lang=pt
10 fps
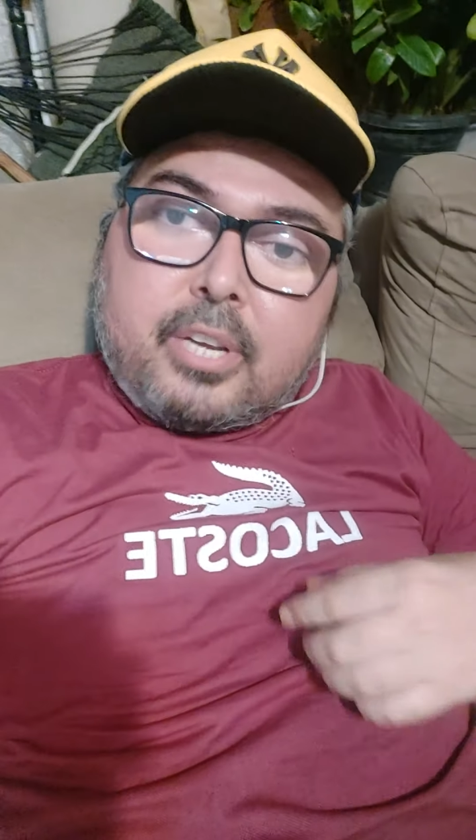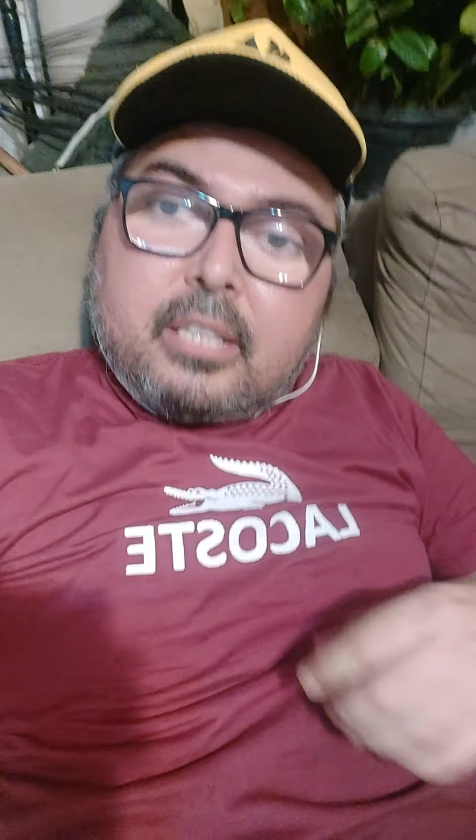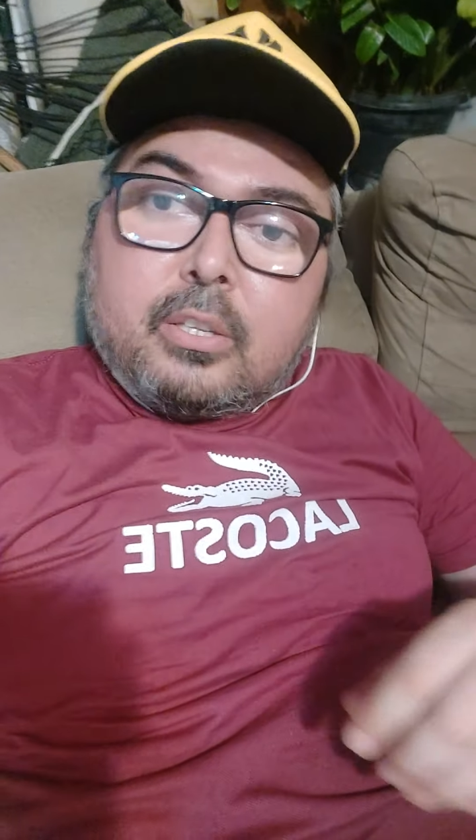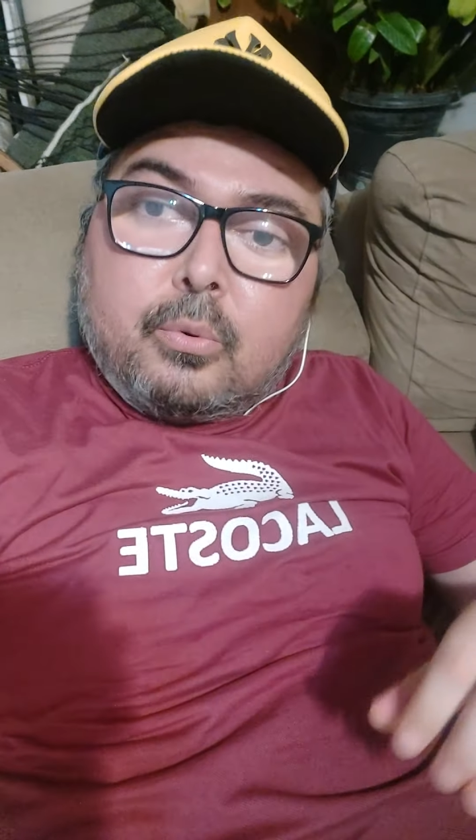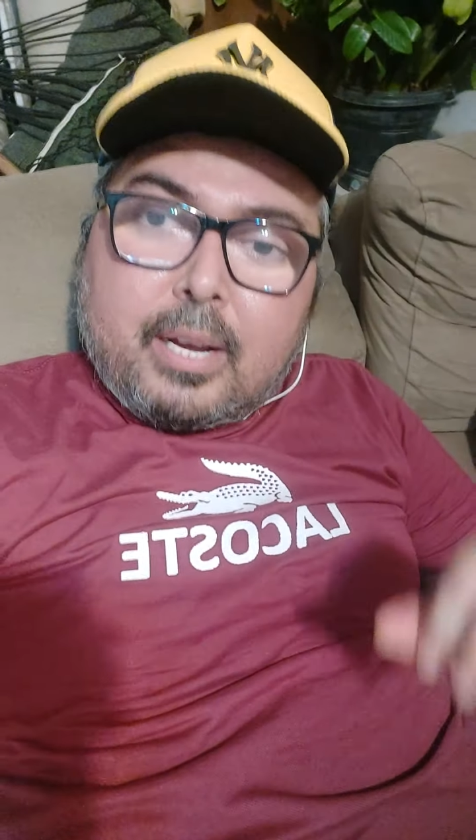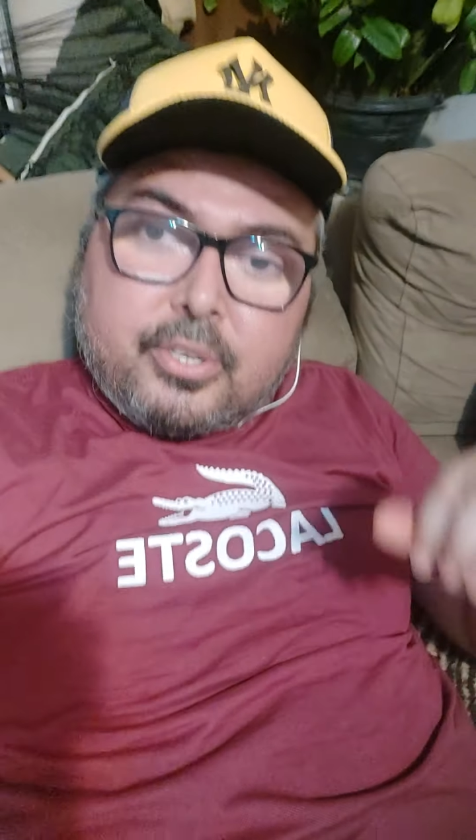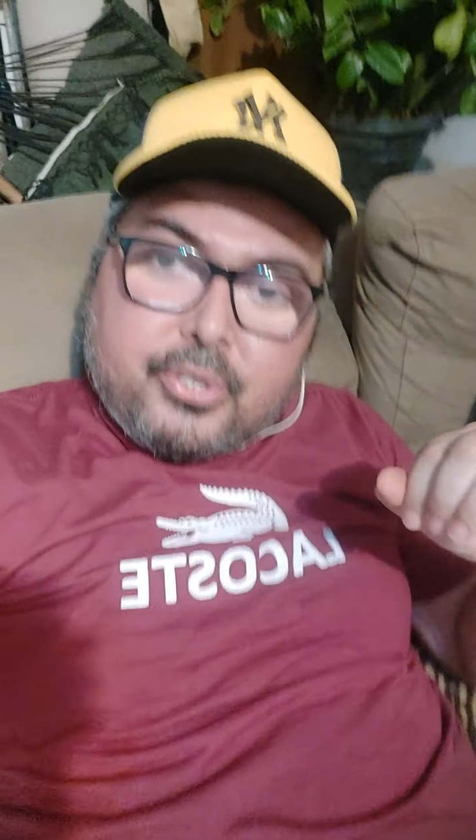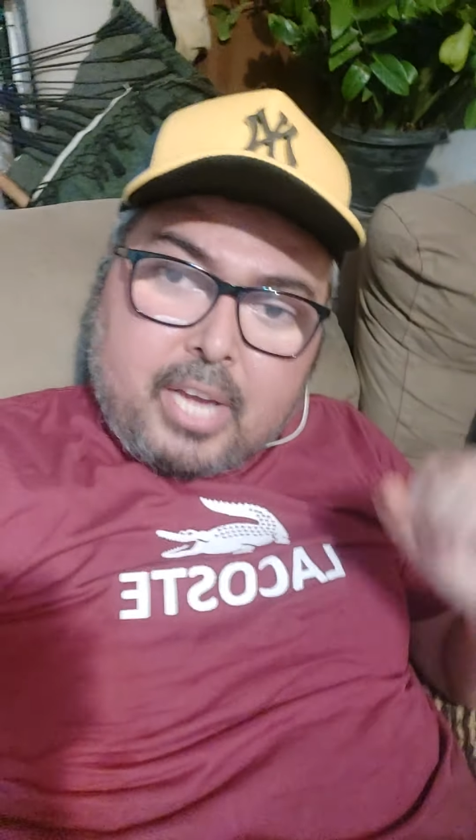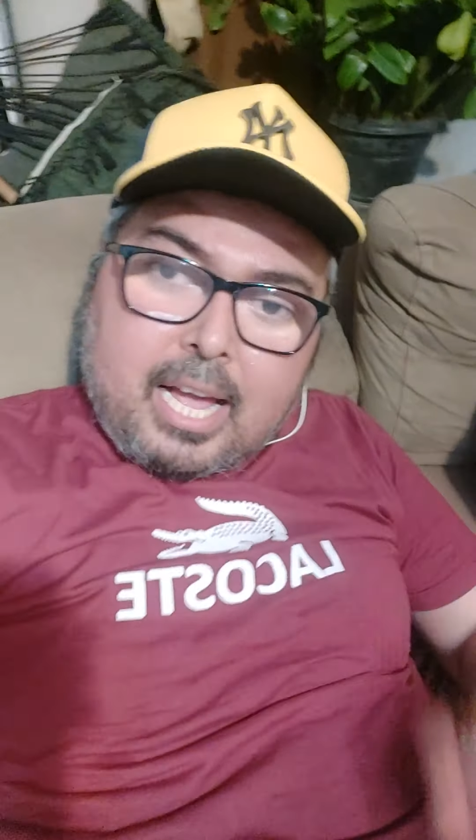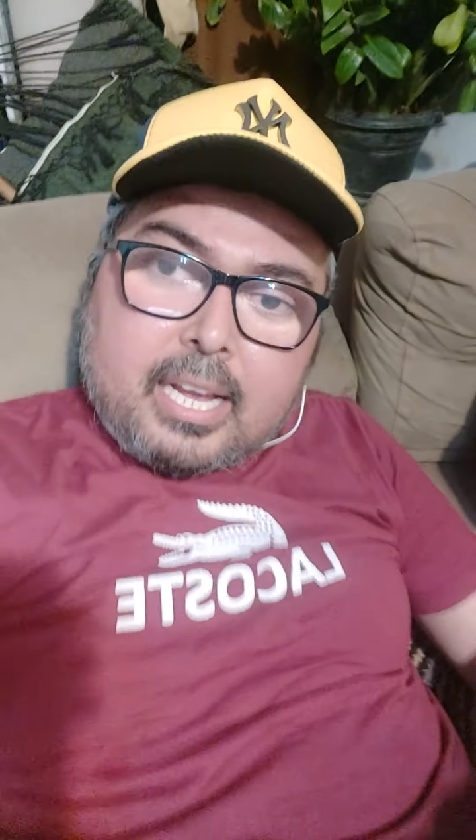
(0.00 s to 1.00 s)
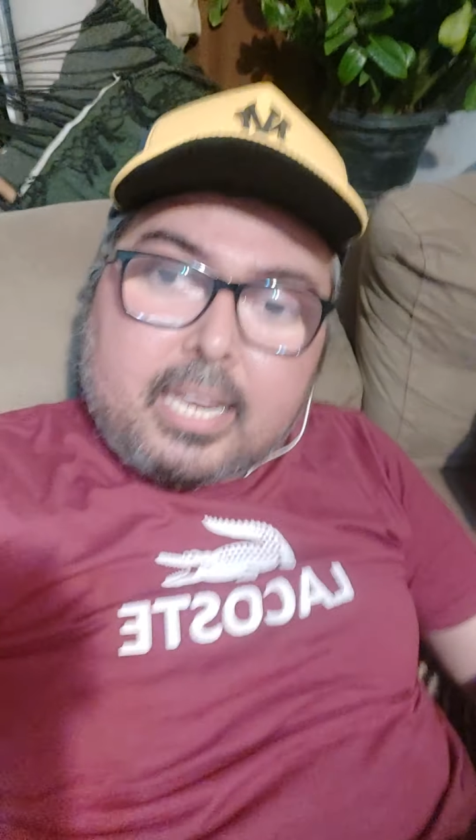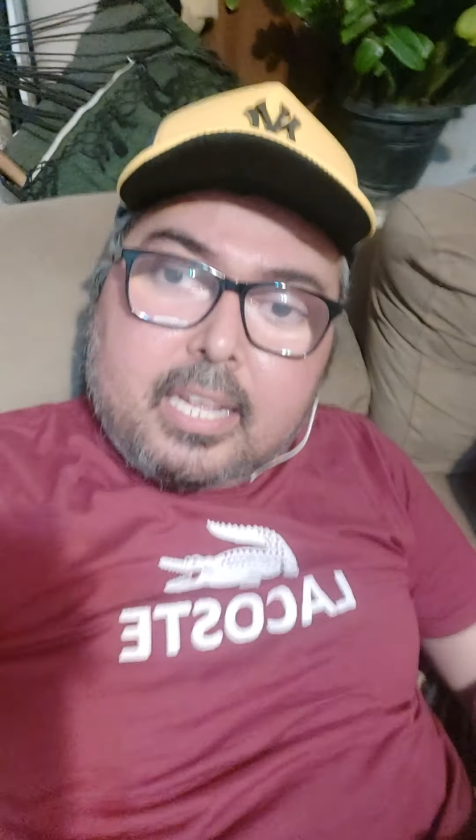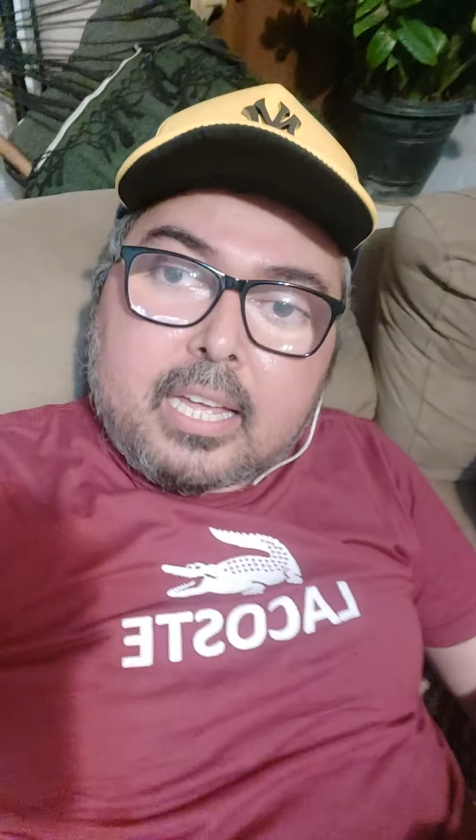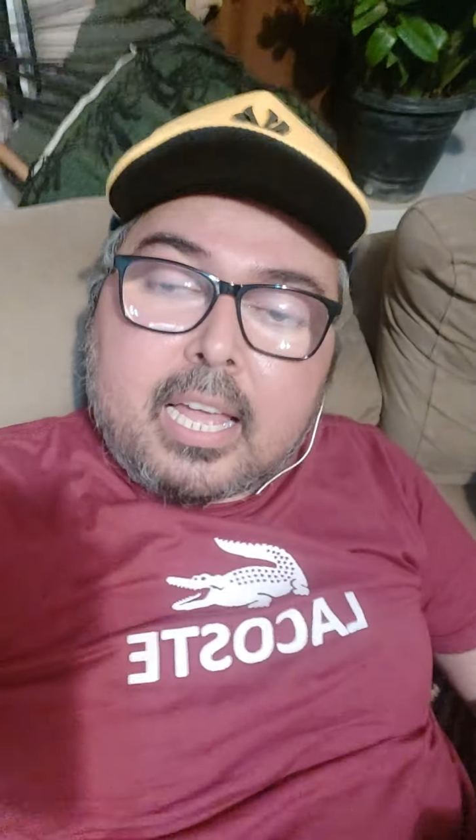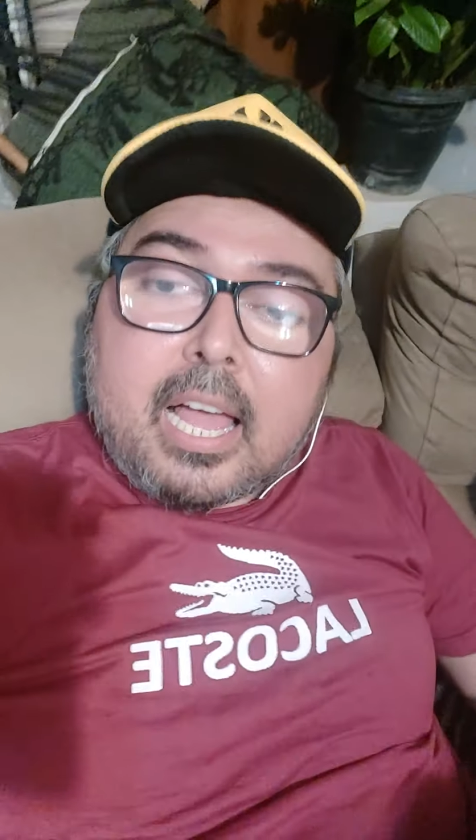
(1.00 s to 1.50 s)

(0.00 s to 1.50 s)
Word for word: gente, numa chácara.